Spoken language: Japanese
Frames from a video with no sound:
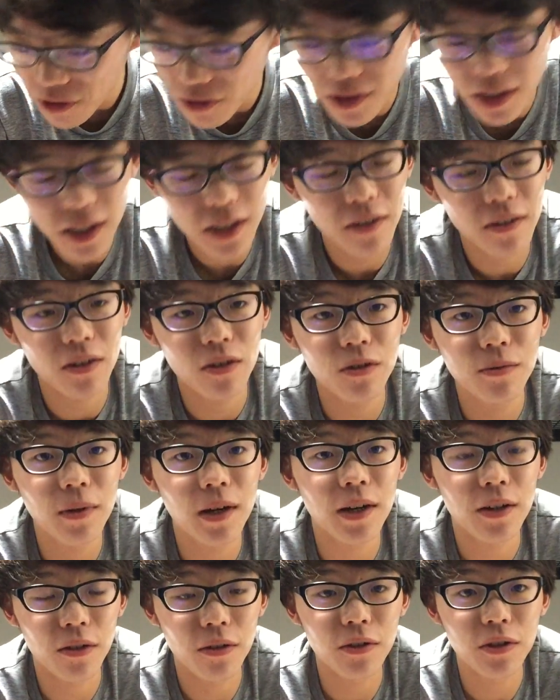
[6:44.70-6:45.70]
そのさっき言った
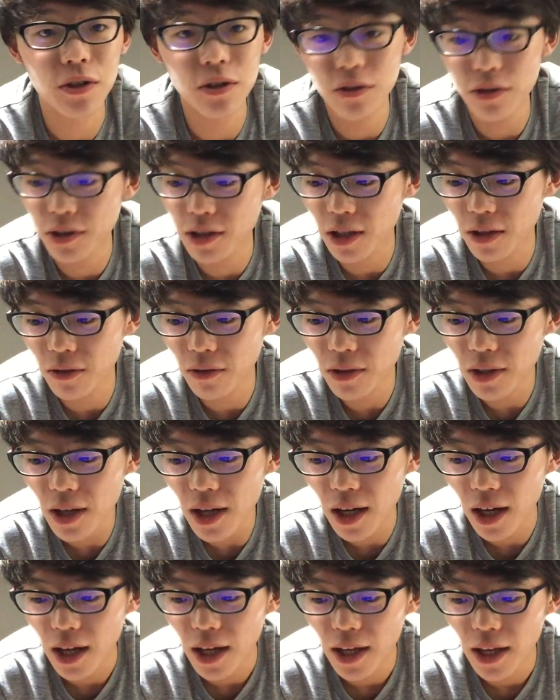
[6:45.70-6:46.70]
ウーバーワールドの90点取っ
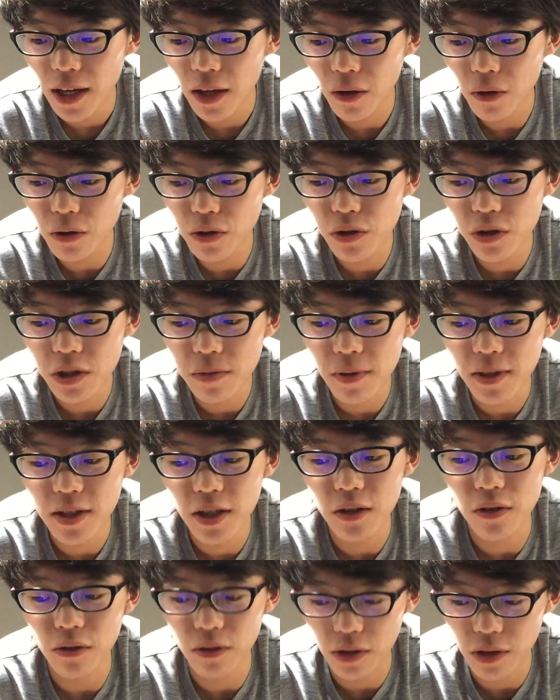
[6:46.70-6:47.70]
た
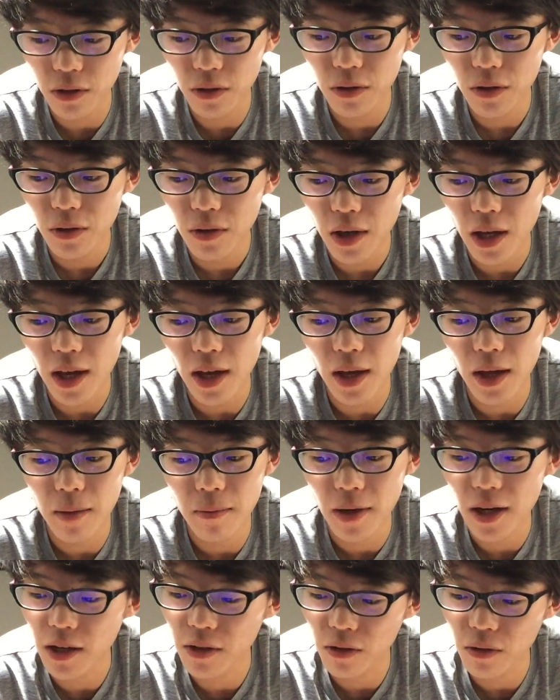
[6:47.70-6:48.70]
51%っていう、
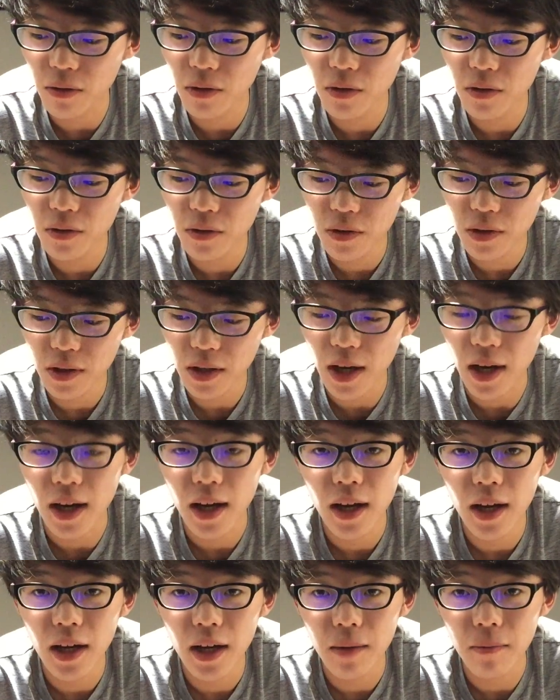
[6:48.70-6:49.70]
えー、バラードが、
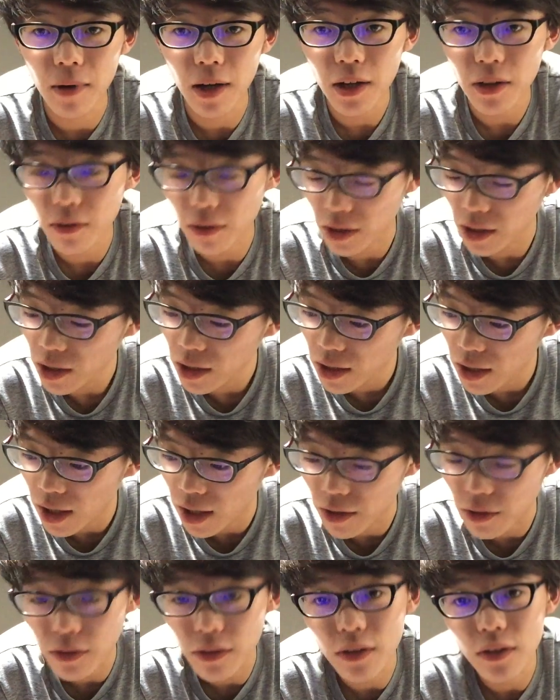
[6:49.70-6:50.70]
バラードかな
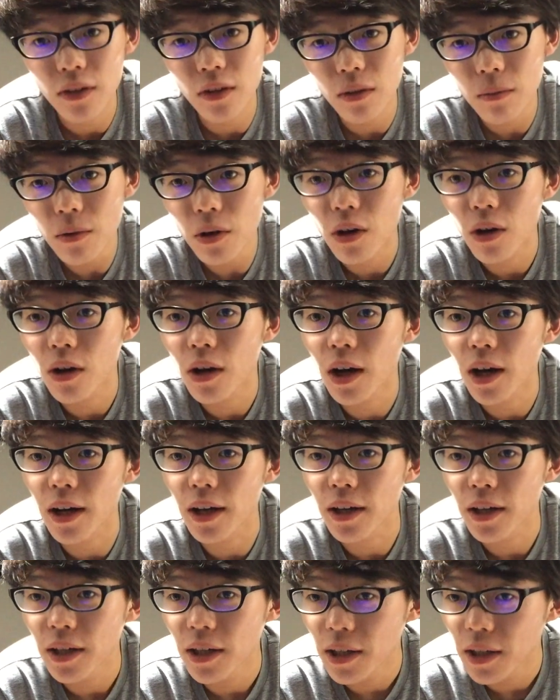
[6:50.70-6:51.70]
があるんですけども、は
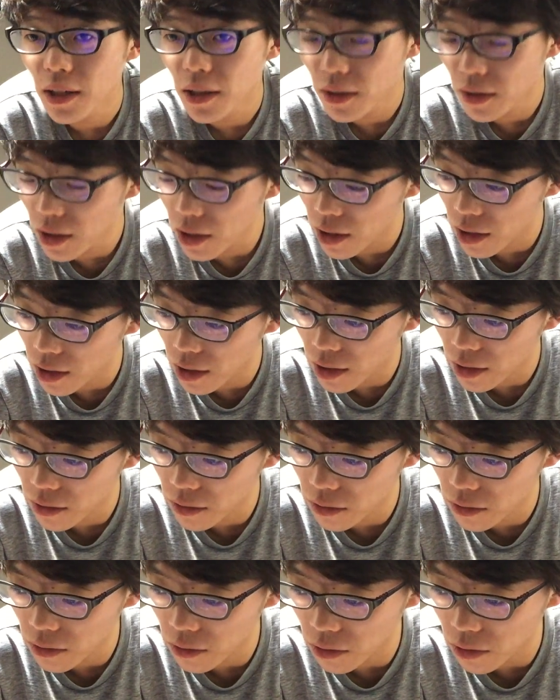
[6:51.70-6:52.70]
い。で、えー、っ
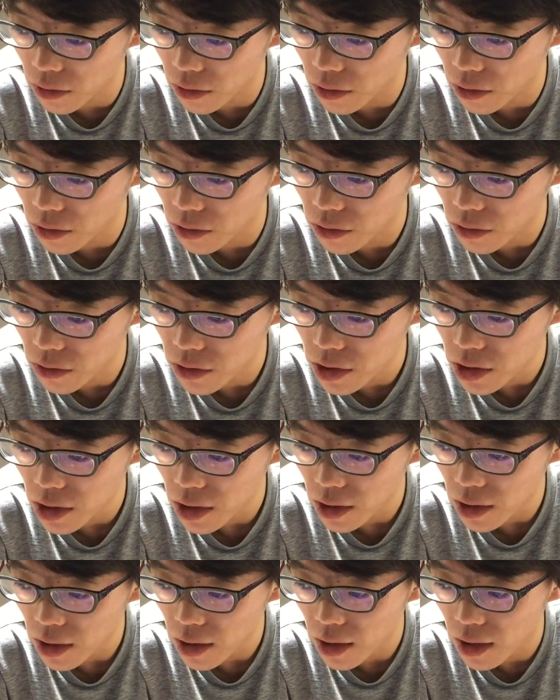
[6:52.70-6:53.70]
と、そち
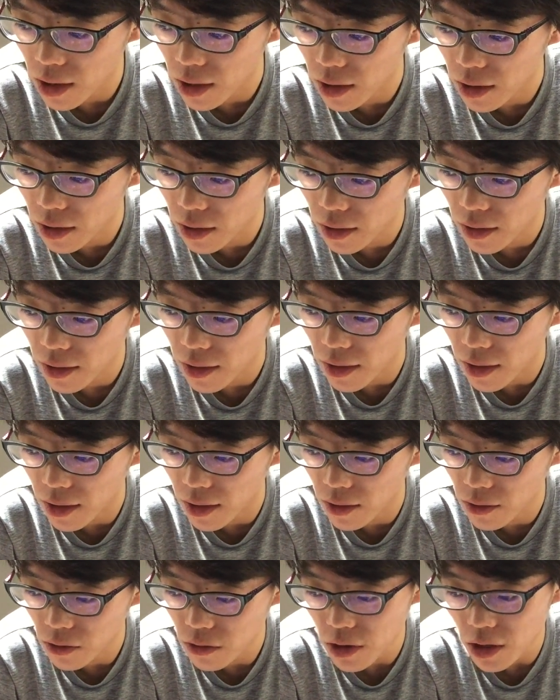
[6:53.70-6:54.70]
らが、
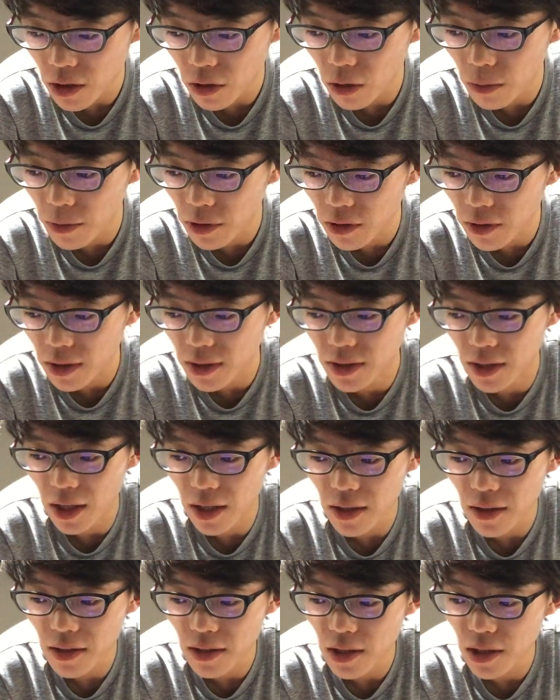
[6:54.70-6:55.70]
えー、そちらのコメントが、
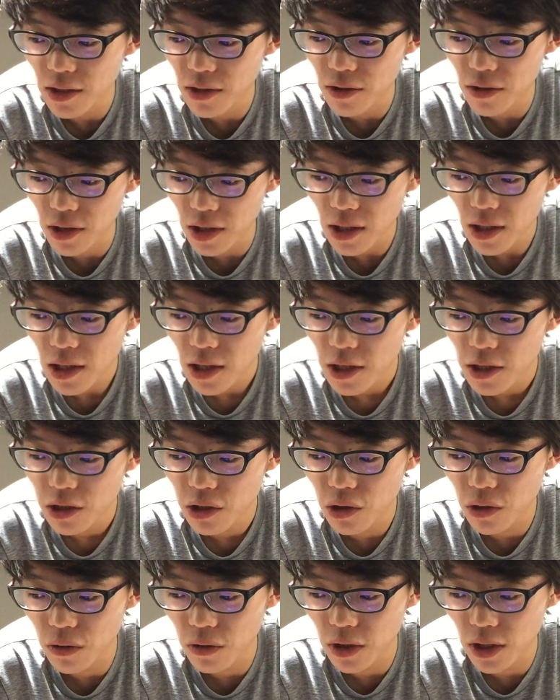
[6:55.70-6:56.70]
旋律に
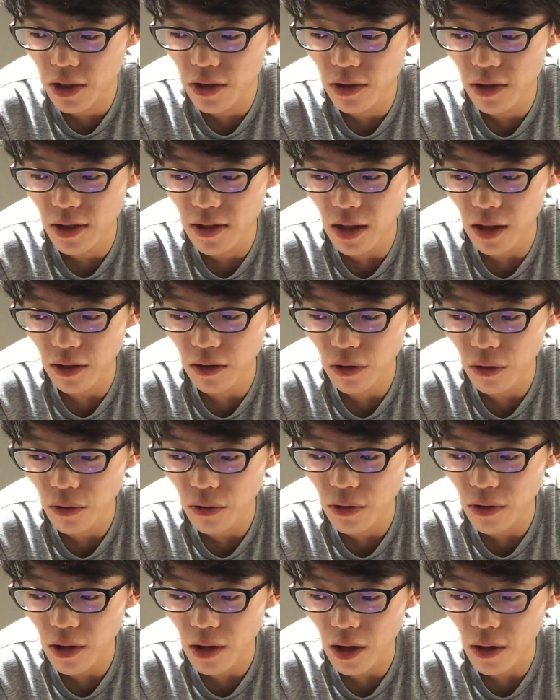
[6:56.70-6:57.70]
忠実で作
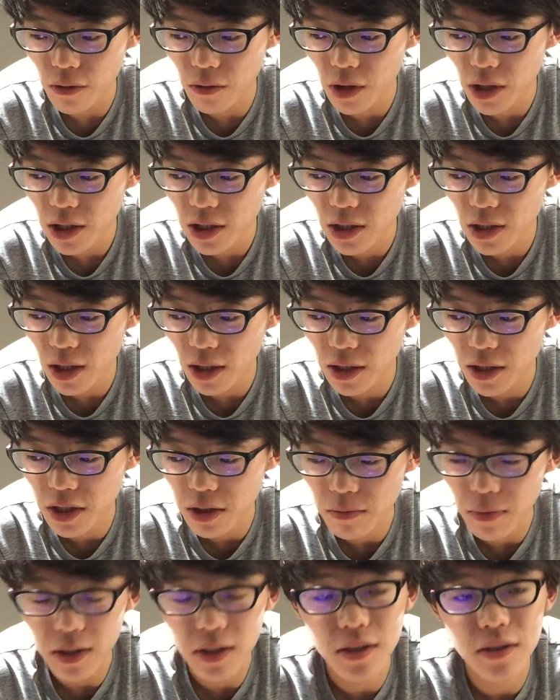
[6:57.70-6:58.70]
曲家が嬉し泣き
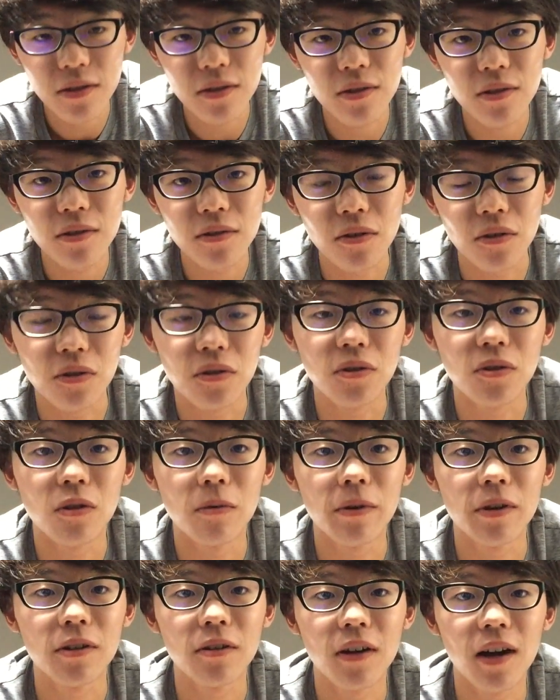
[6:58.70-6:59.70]
します。という
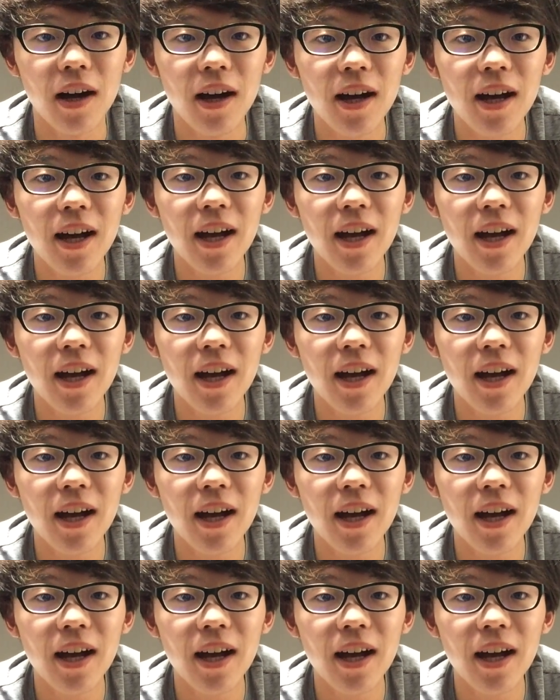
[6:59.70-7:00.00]
コメントが、